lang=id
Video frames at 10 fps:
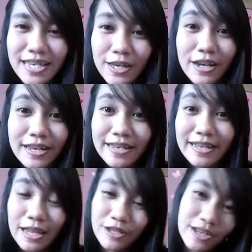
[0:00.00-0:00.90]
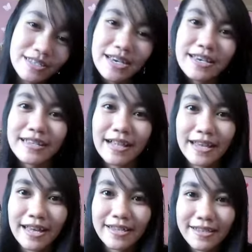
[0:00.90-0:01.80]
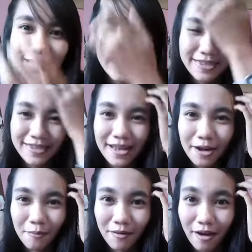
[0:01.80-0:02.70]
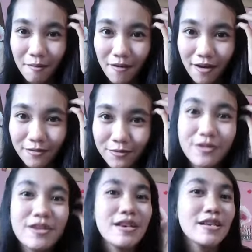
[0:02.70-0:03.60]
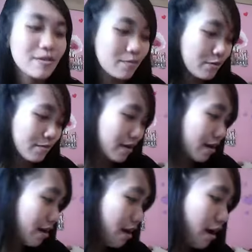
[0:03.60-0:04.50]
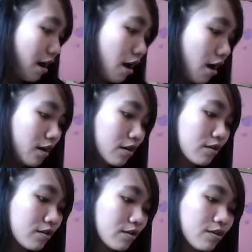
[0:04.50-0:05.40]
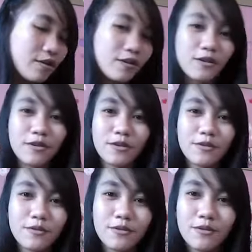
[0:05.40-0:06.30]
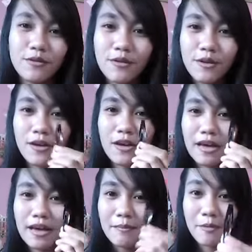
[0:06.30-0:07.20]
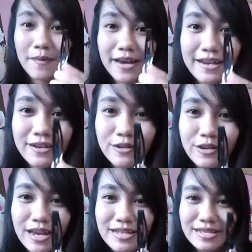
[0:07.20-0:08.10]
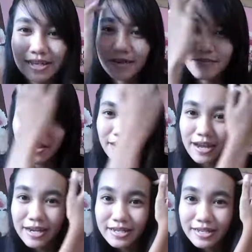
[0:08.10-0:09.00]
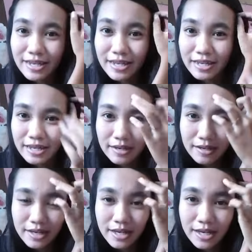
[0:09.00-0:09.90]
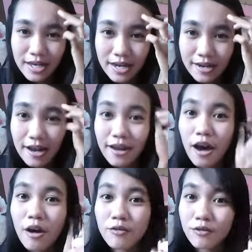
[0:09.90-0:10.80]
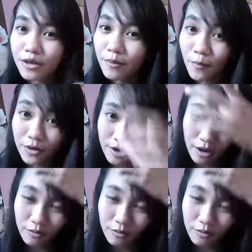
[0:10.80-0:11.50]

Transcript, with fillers: ya udah langsung aja kita lihat cara make up aku sebelumnya aku mau ini dulu guys jadi biar nggak risih ke dayaku aku ini poni